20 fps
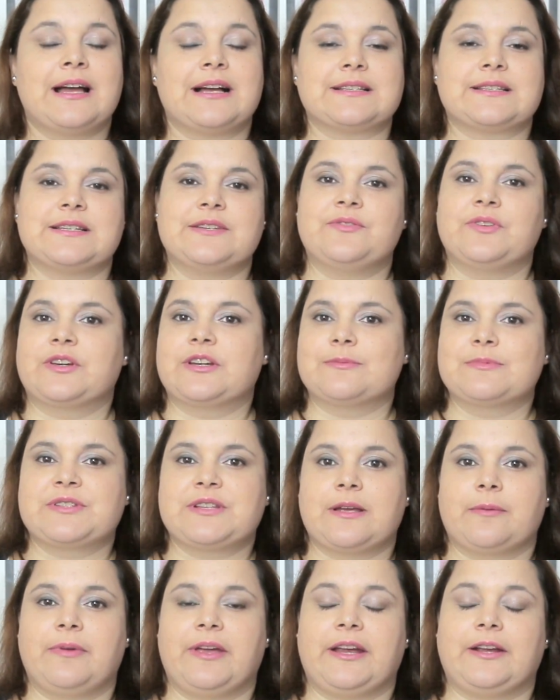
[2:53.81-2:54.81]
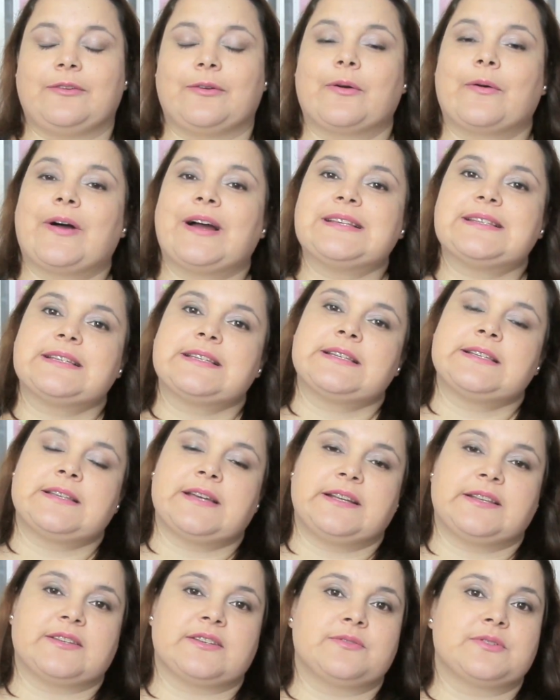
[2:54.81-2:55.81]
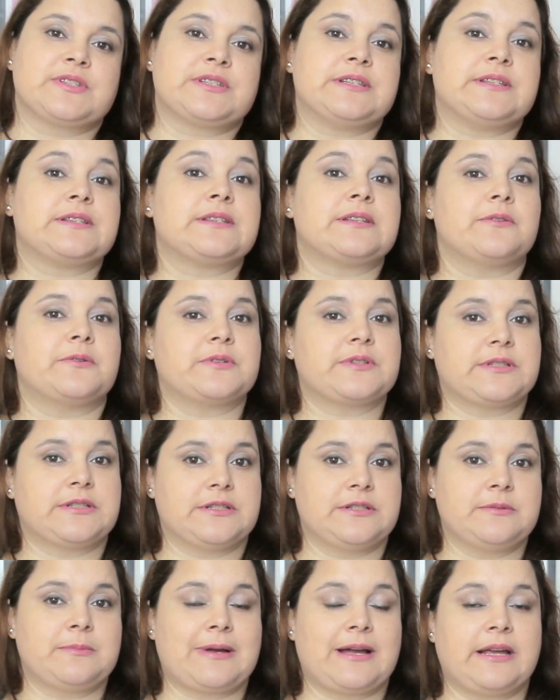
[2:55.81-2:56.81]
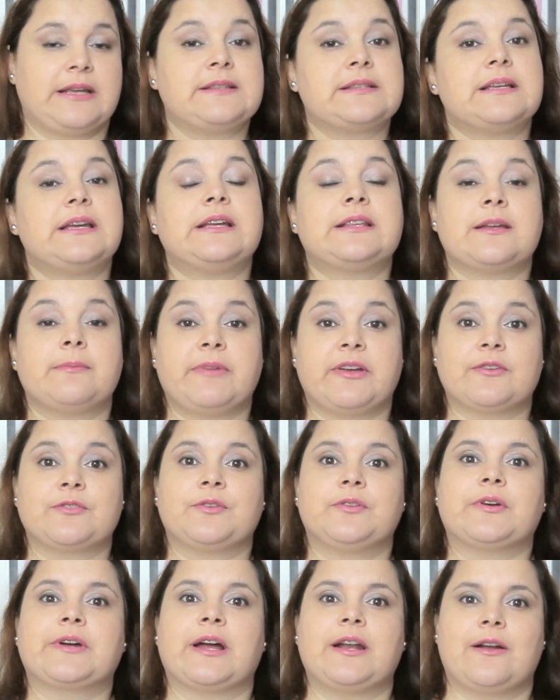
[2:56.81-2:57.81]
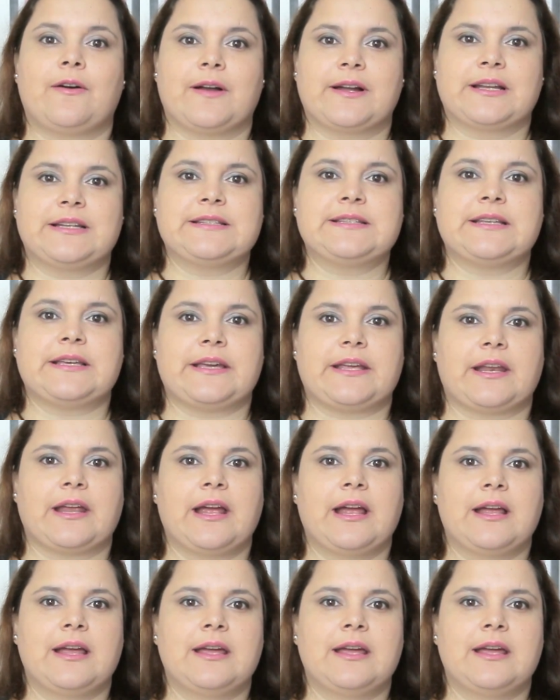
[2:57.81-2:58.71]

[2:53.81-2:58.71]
Assim ficamos sabendo quais as receitas vocês estão gostando mais e também ajuda o canal a crescer.